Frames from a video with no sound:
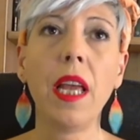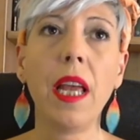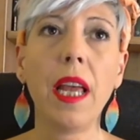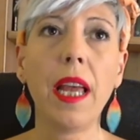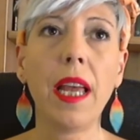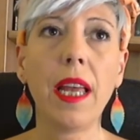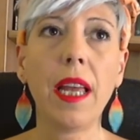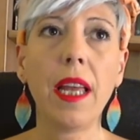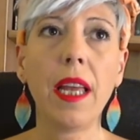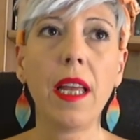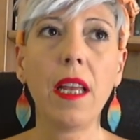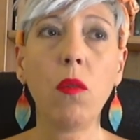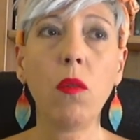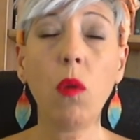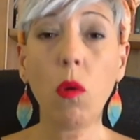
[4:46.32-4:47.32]

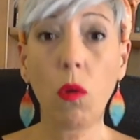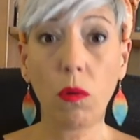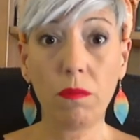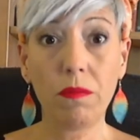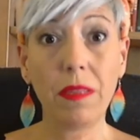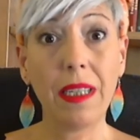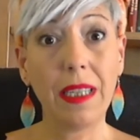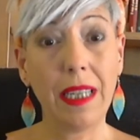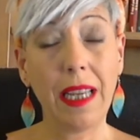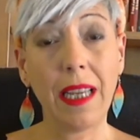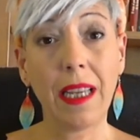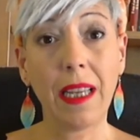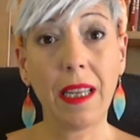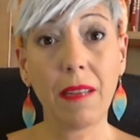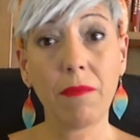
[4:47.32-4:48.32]
Eh, luego,
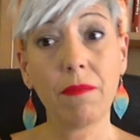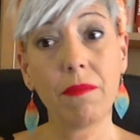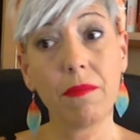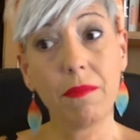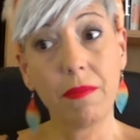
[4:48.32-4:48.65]
eh,